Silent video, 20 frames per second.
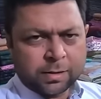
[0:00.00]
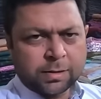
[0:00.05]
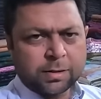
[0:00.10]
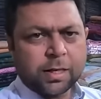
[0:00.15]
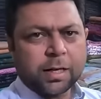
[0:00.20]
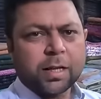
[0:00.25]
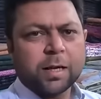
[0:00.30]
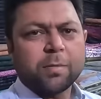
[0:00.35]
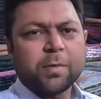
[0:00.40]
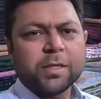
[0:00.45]

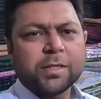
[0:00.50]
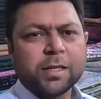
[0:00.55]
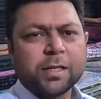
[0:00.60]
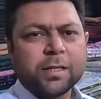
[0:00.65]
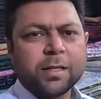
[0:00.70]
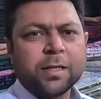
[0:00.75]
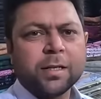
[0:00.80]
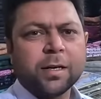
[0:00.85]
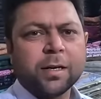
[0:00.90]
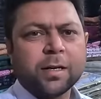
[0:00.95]
ज़्यादा
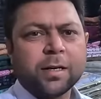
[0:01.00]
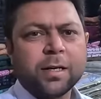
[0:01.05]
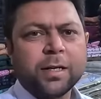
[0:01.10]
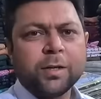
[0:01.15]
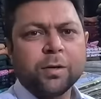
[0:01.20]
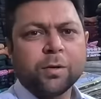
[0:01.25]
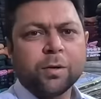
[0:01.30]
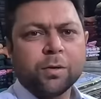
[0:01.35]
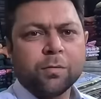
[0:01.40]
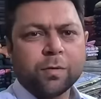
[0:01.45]
परचेजिंग
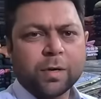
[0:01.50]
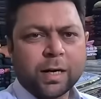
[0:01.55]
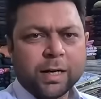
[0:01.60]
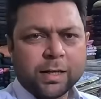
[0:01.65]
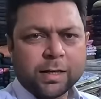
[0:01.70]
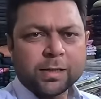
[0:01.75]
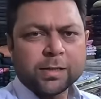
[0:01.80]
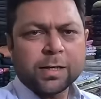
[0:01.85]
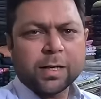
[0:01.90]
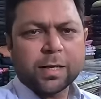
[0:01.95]
करनी हो
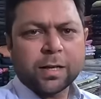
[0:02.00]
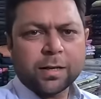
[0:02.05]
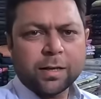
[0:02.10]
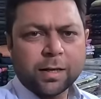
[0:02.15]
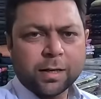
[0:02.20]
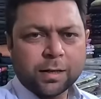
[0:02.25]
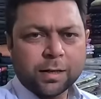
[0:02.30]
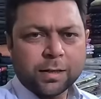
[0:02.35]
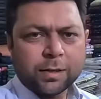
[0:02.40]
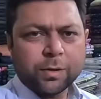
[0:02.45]
वैरायटी ज़्यादा
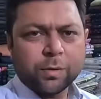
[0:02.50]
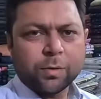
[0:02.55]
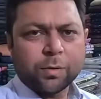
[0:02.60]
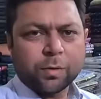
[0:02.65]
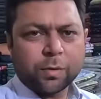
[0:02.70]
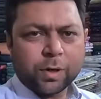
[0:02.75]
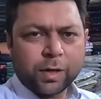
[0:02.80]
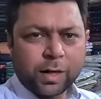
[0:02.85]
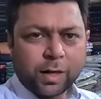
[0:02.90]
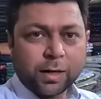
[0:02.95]
देखनी हो
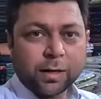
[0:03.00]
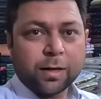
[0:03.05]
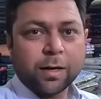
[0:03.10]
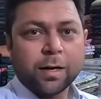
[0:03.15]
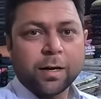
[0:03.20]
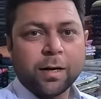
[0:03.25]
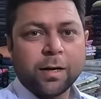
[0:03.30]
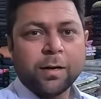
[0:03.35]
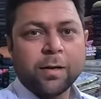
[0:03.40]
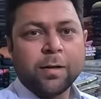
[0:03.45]
रेट
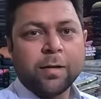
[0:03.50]
का